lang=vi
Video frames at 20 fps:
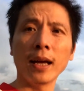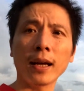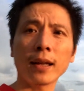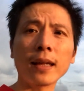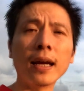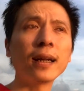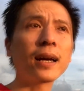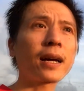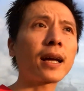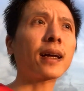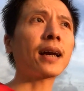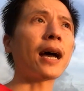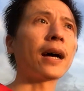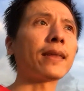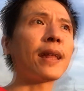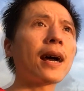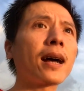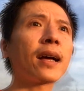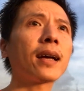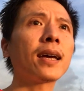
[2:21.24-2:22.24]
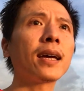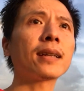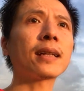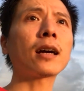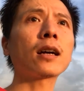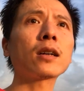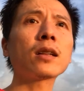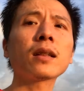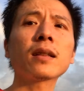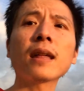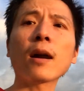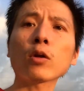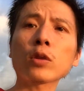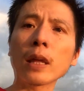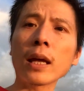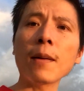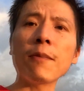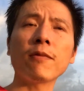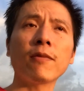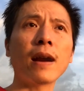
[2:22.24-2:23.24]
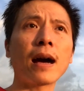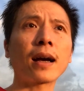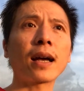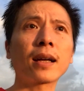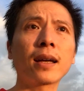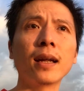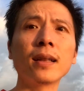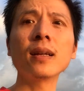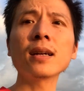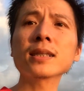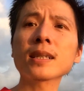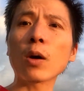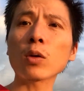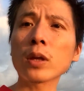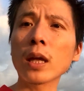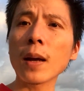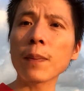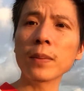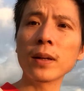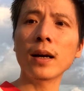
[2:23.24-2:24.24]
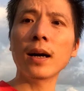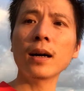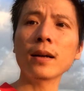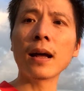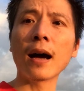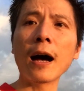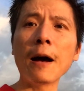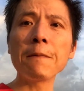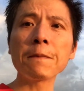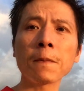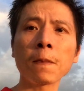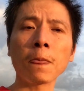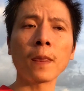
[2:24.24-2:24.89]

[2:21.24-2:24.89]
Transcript: Đấy là cái khả năng, kỹ năng giao tiếp và cái kiến thức giao tiếp nữa. Đấy.